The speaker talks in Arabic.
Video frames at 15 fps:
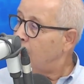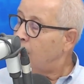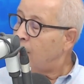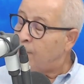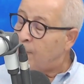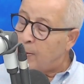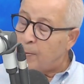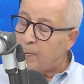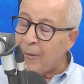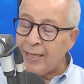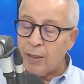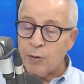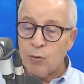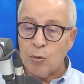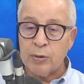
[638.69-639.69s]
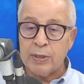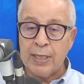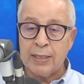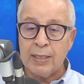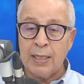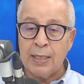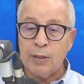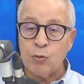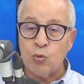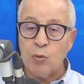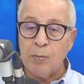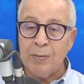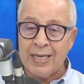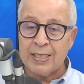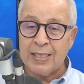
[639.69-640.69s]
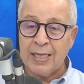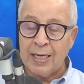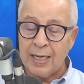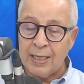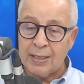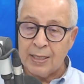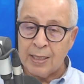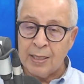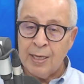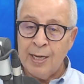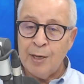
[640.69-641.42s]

ربما بعض الضغوطات التي تمارس على قطر